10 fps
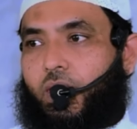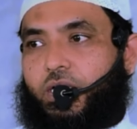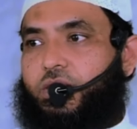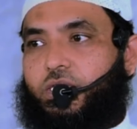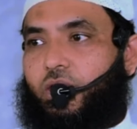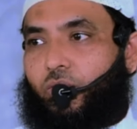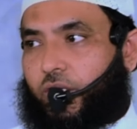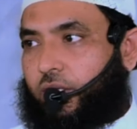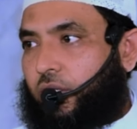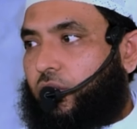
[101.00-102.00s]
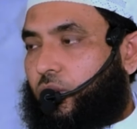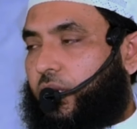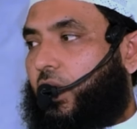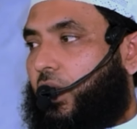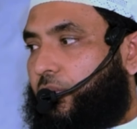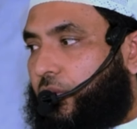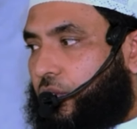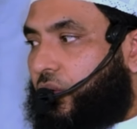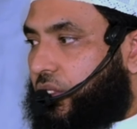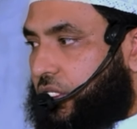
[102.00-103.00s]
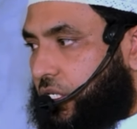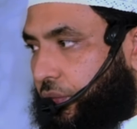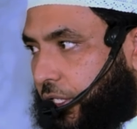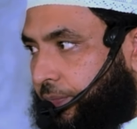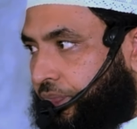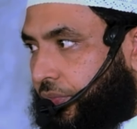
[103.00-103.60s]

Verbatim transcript: আসতে চাওনি তুমি আল্লাহর পথ ধরতে চাওনি